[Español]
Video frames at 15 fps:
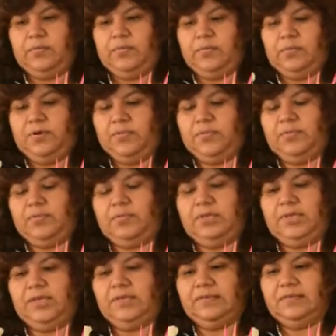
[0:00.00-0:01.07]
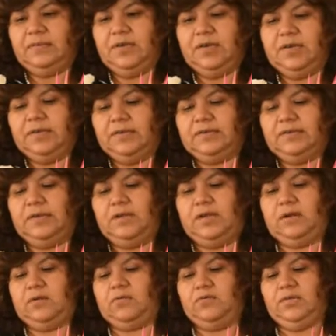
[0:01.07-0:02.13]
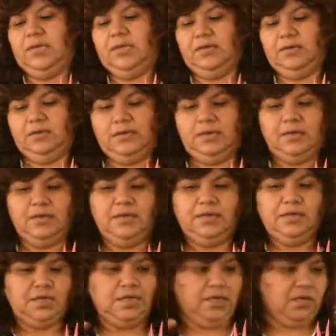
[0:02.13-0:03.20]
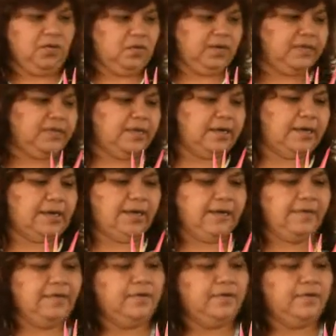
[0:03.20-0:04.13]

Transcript: por importancia, es la rosa y quiero que salga.